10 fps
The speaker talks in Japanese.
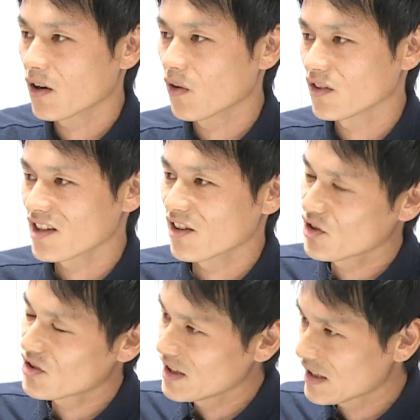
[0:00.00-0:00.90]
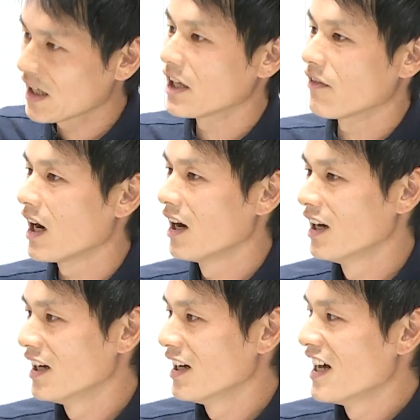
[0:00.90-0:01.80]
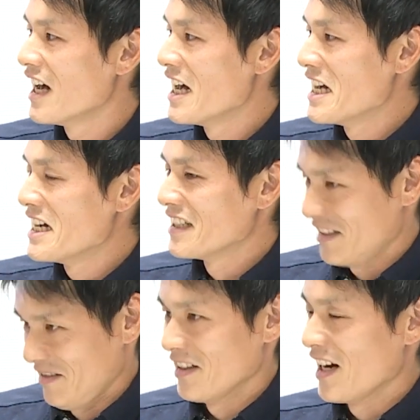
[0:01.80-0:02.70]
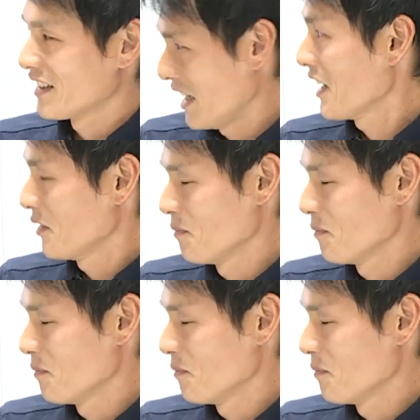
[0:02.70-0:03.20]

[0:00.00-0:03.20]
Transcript: がこの012歳では。うんあったら